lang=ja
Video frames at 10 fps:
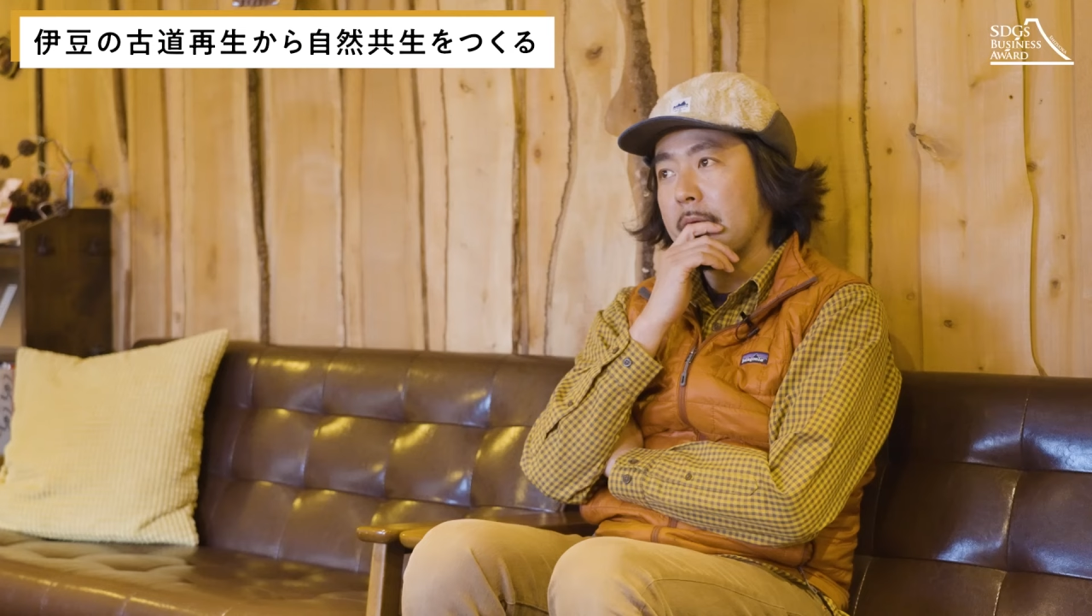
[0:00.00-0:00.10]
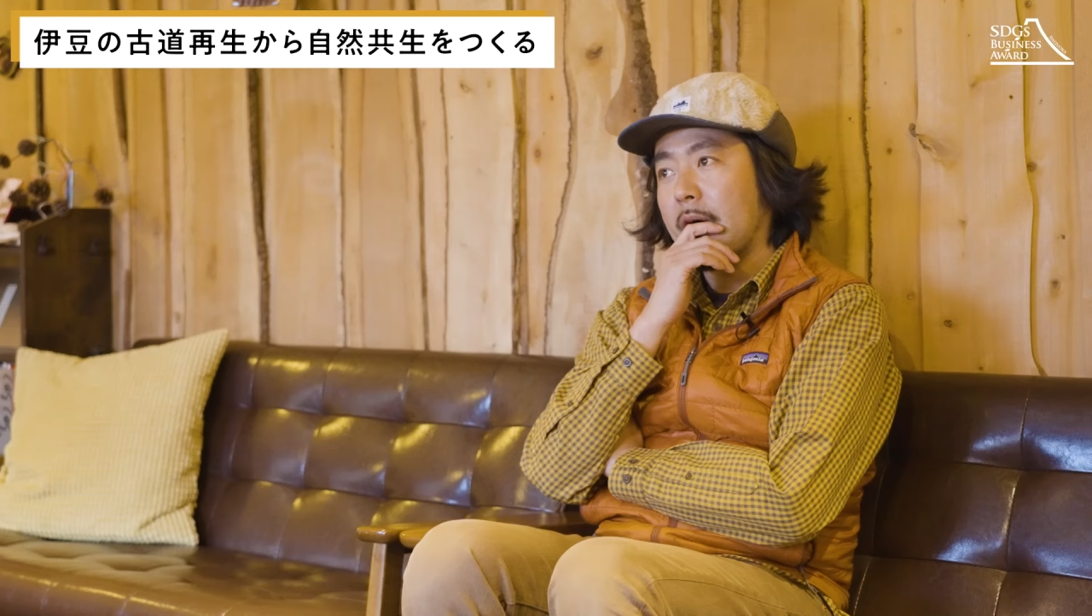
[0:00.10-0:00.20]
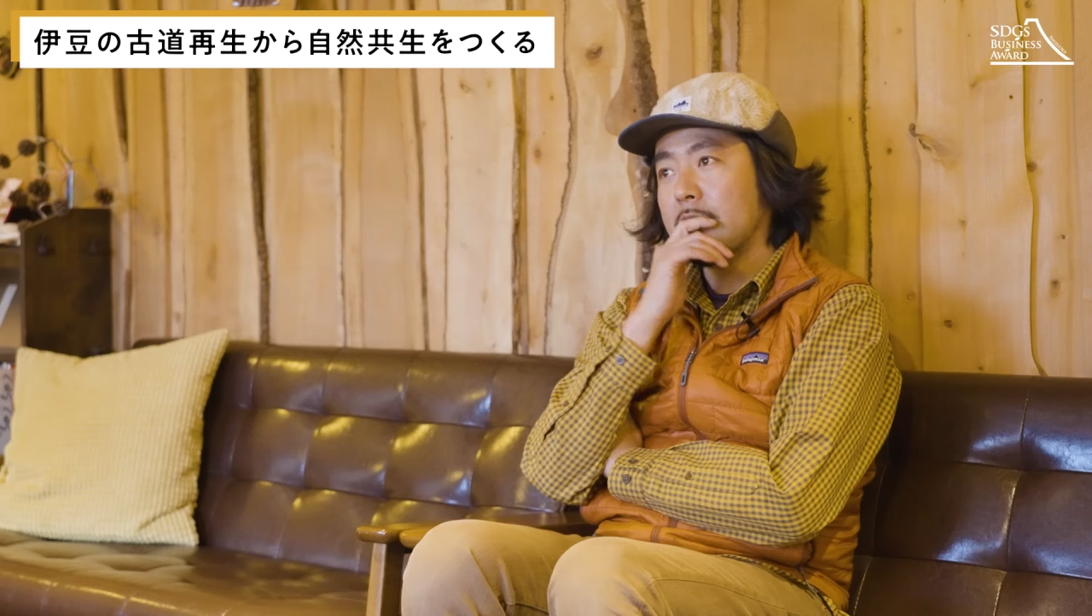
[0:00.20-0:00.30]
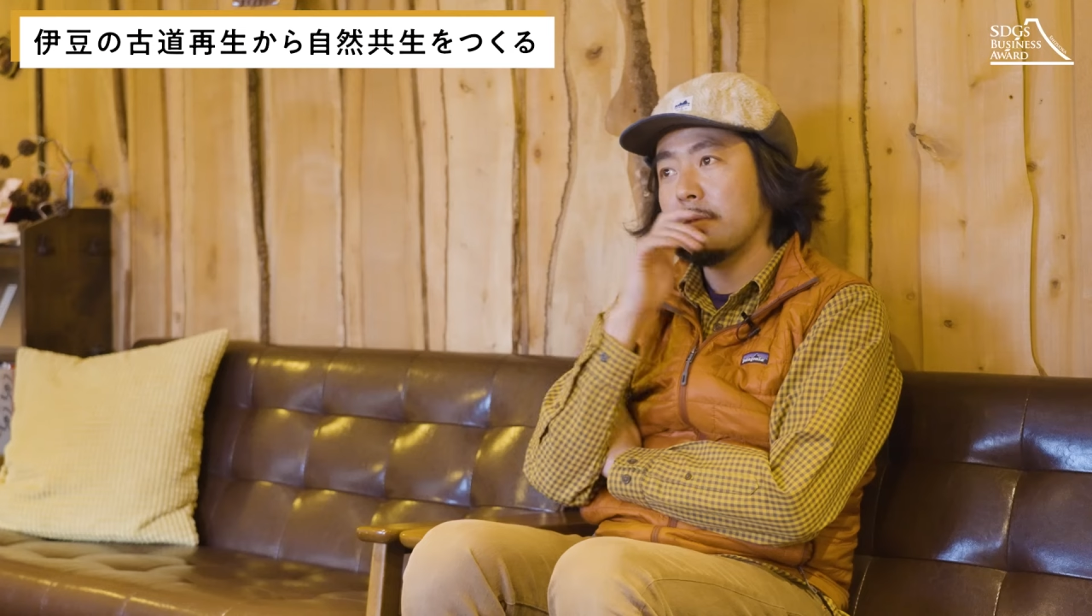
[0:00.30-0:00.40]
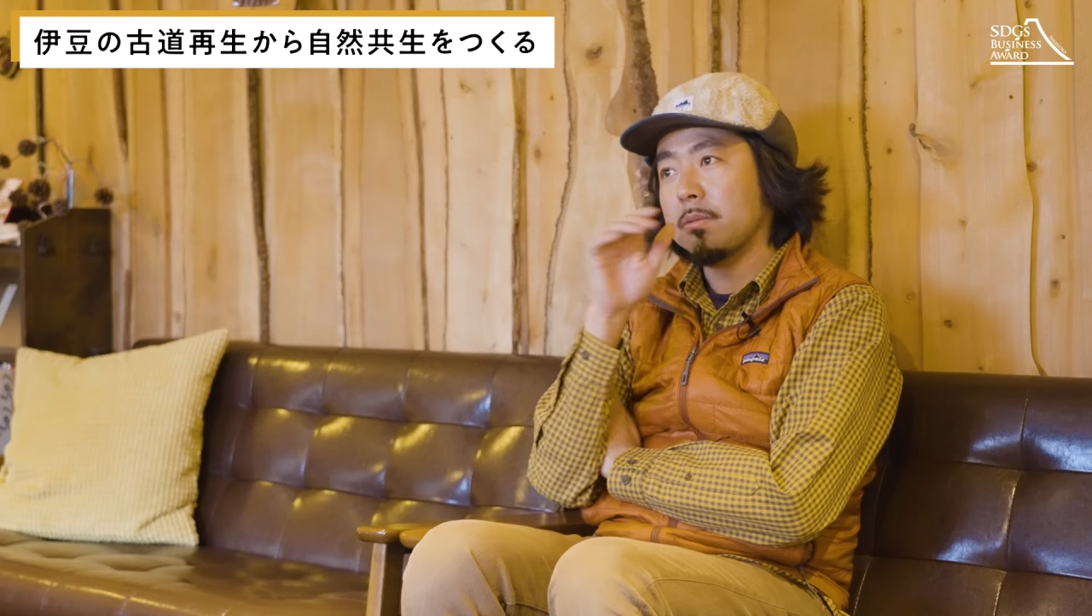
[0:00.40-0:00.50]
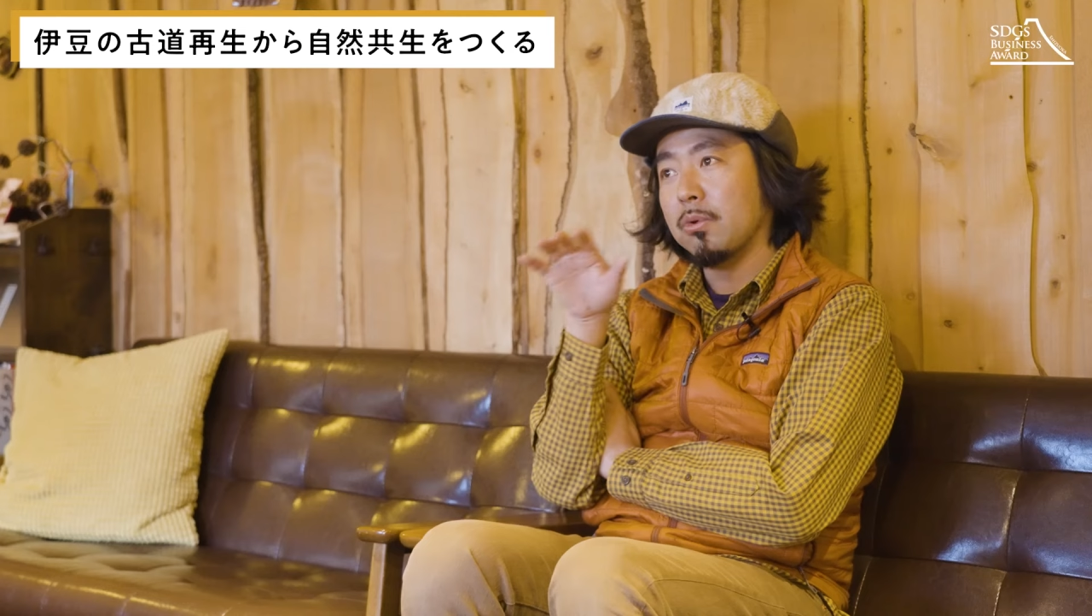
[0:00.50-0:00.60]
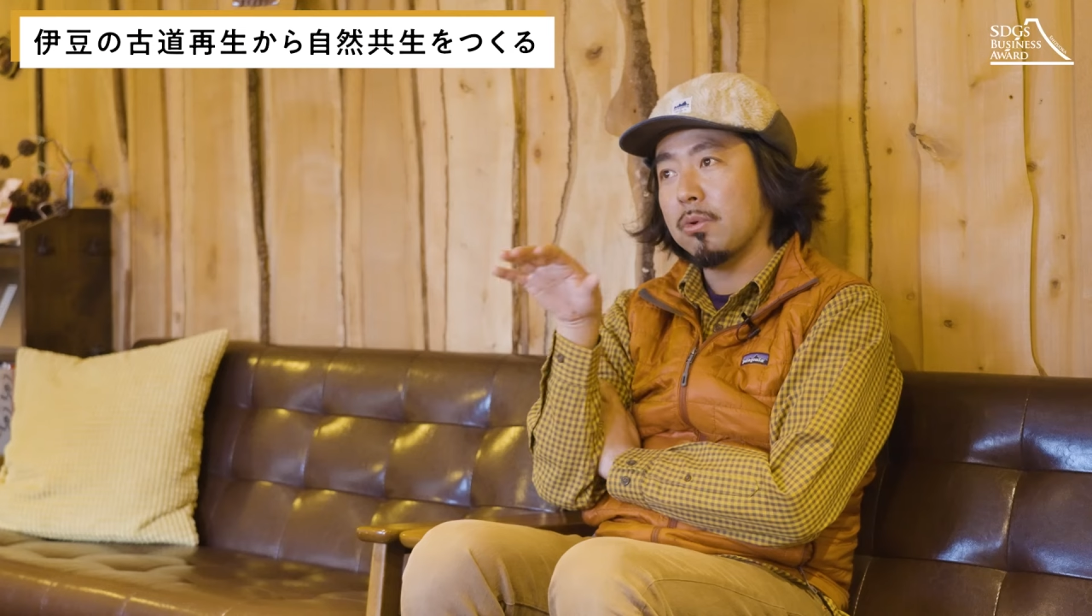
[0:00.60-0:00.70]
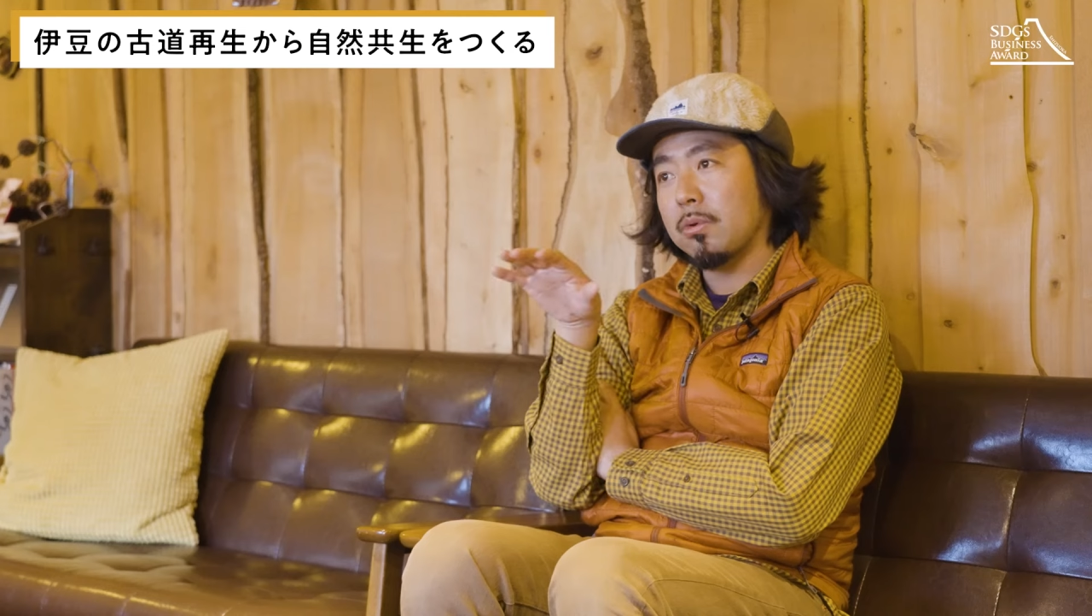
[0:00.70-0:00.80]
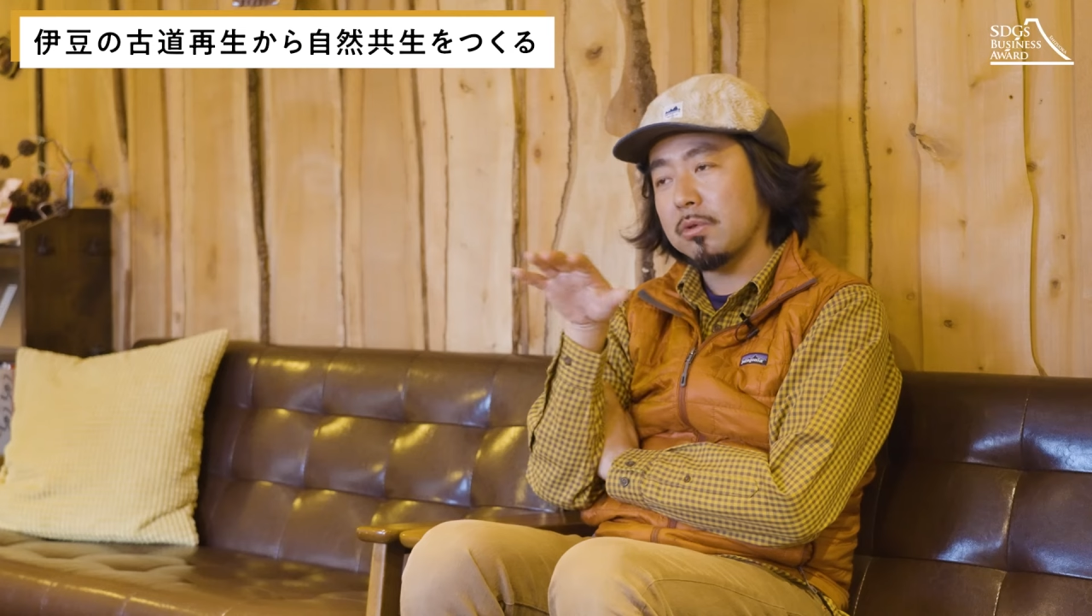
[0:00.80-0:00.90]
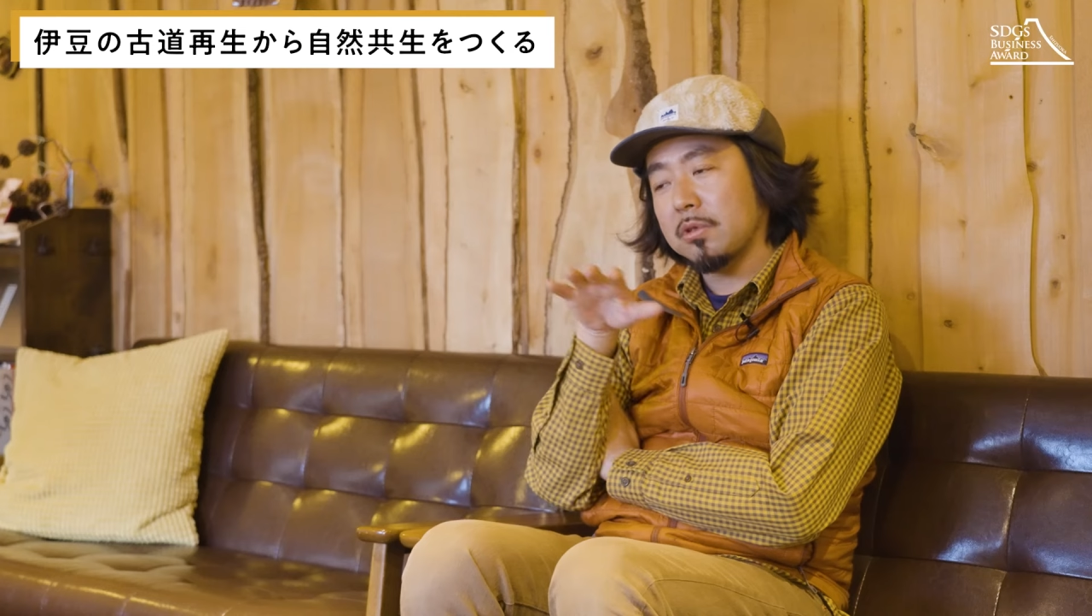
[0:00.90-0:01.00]
ぱあるも
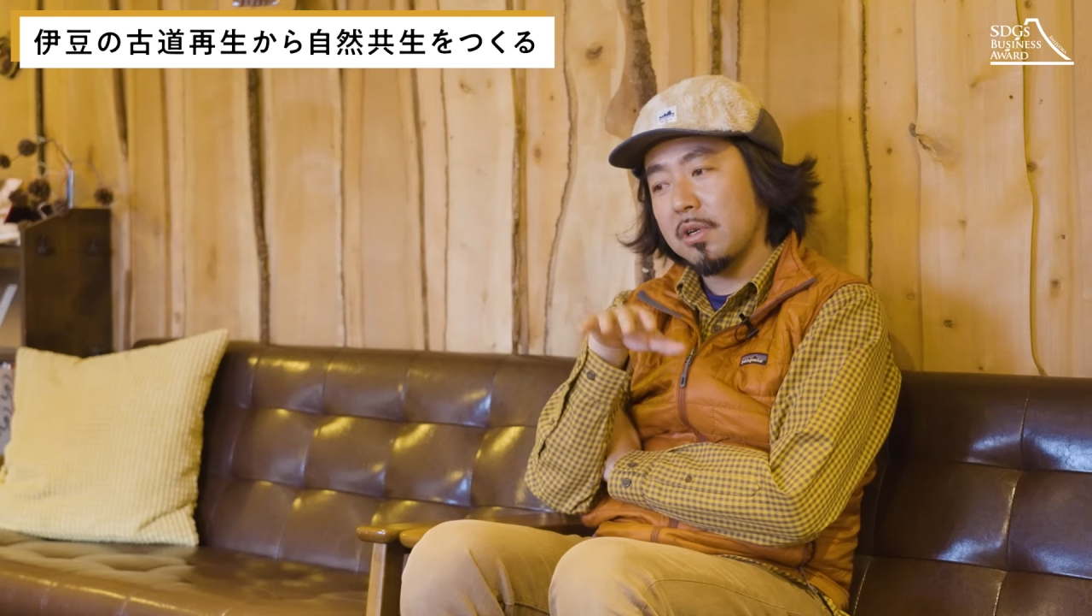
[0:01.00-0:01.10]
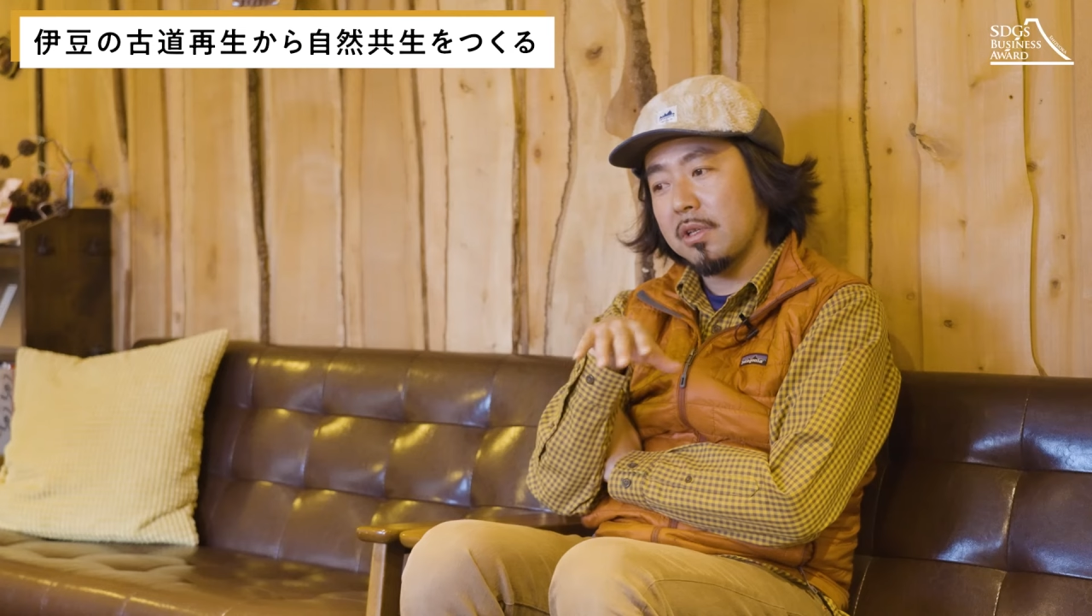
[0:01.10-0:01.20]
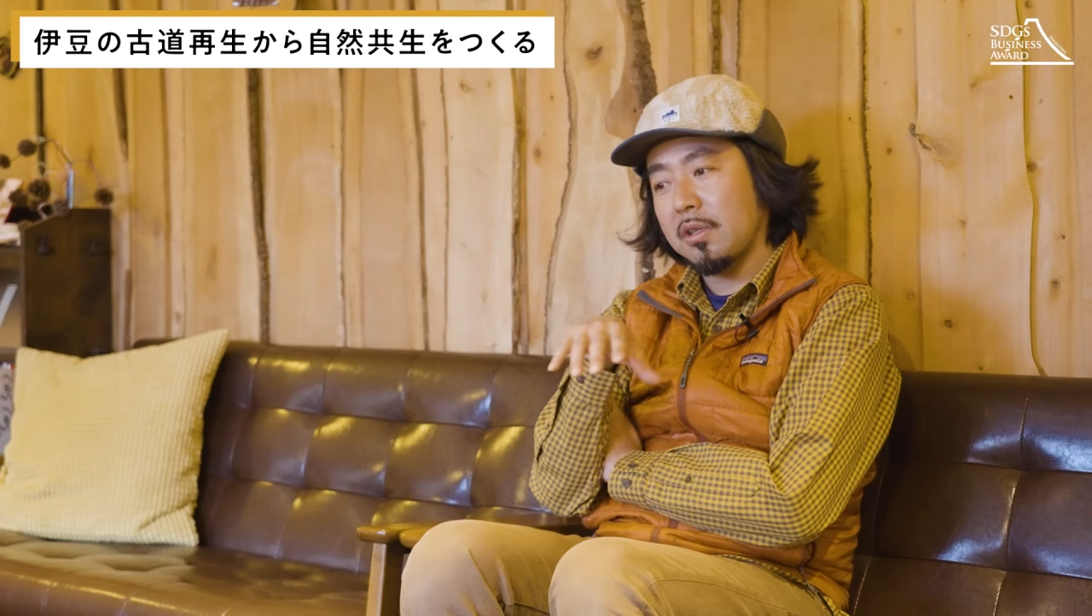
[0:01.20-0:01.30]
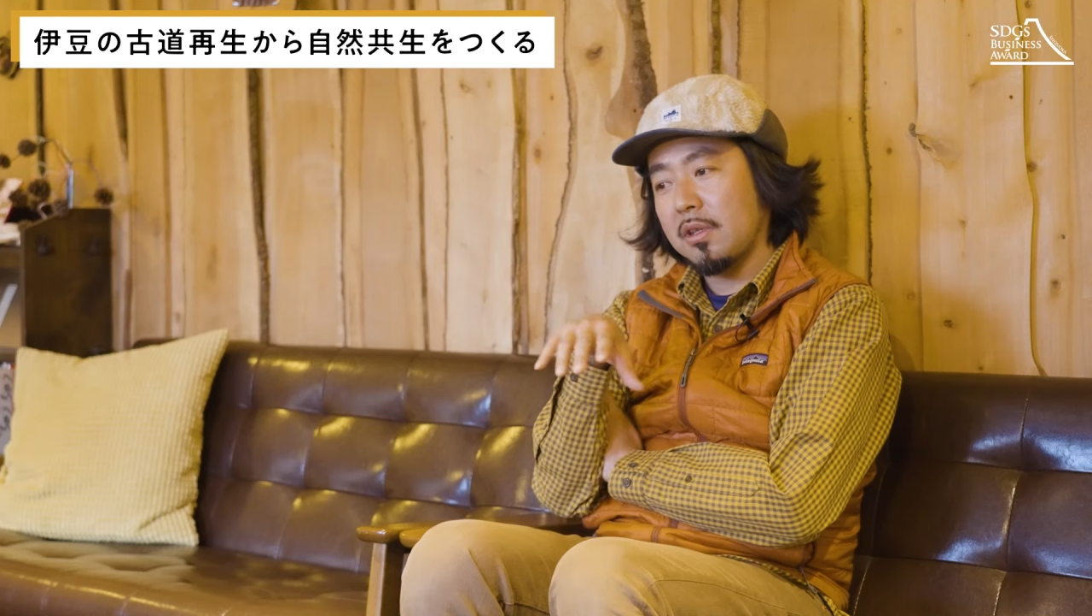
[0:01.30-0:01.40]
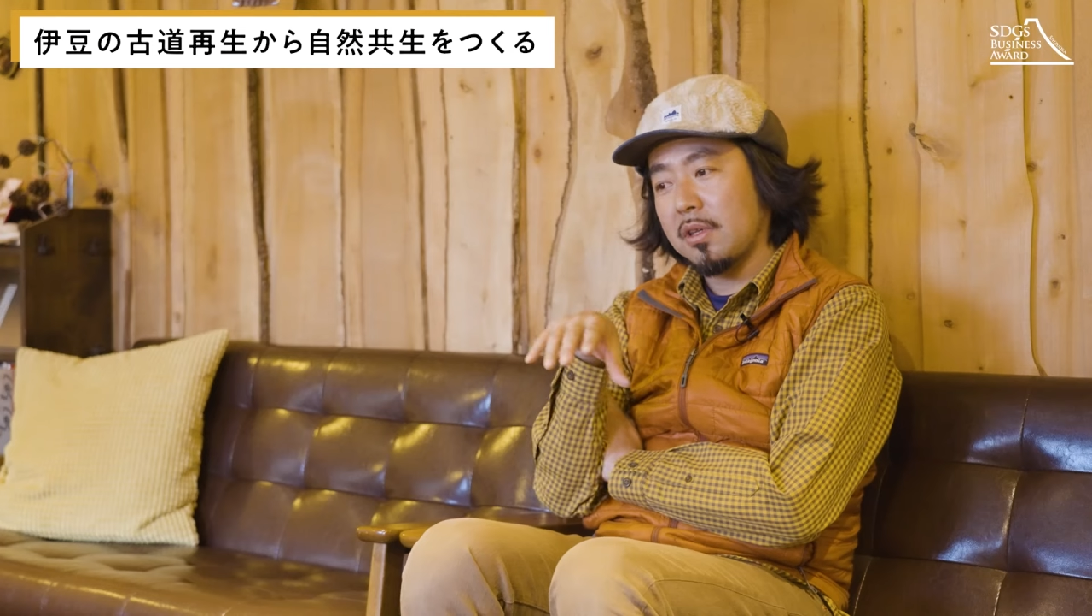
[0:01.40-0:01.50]
のを使っ